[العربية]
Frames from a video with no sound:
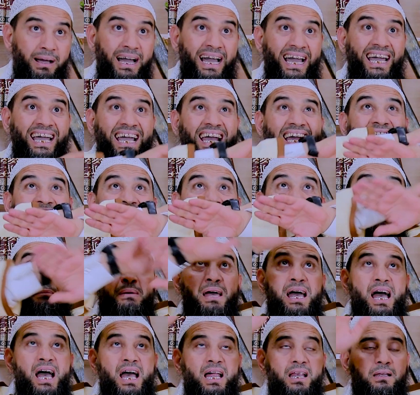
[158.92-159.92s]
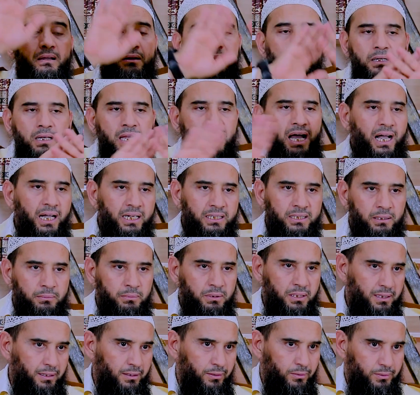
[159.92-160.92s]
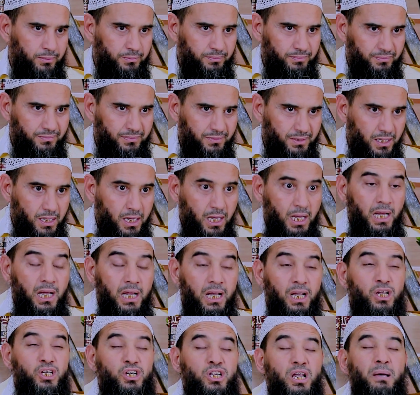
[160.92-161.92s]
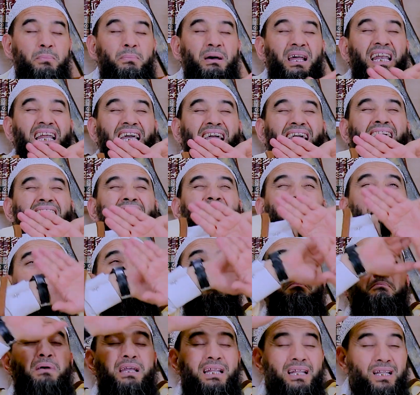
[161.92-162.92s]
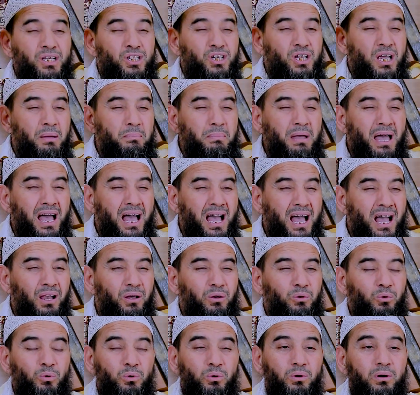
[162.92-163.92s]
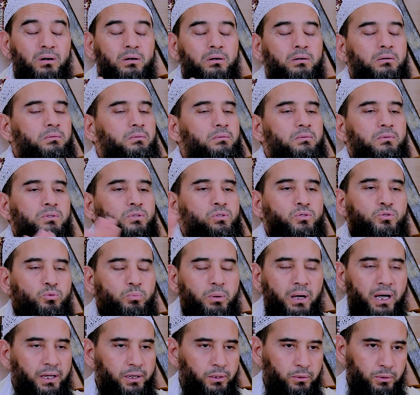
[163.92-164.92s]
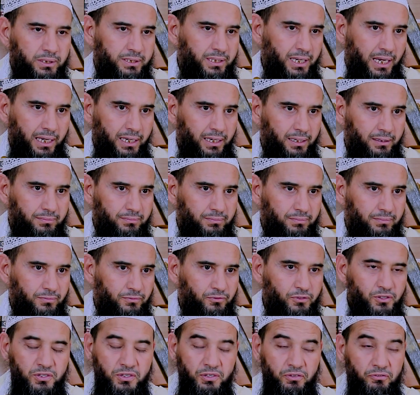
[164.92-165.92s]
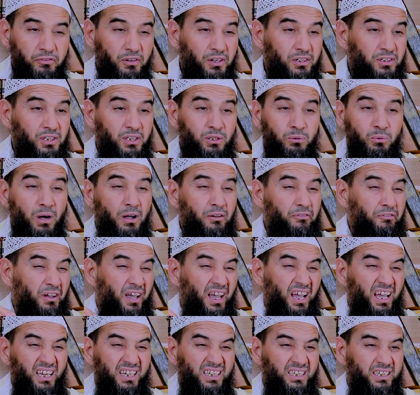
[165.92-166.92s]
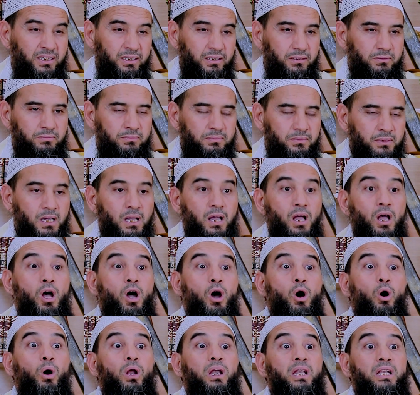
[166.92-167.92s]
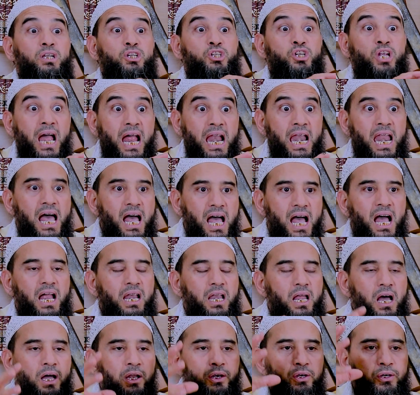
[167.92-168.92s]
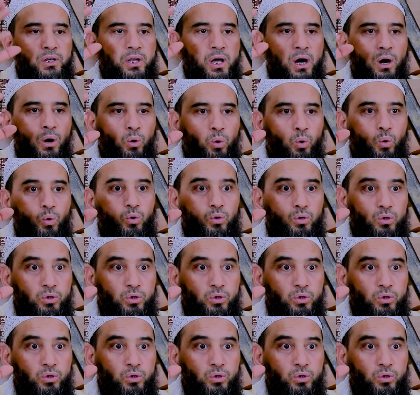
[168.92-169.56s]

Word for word: حق الكمال لا احد مثله الجمال قمه الجمال سبحانه وتعالى في صفاته وافعاله الجلال انه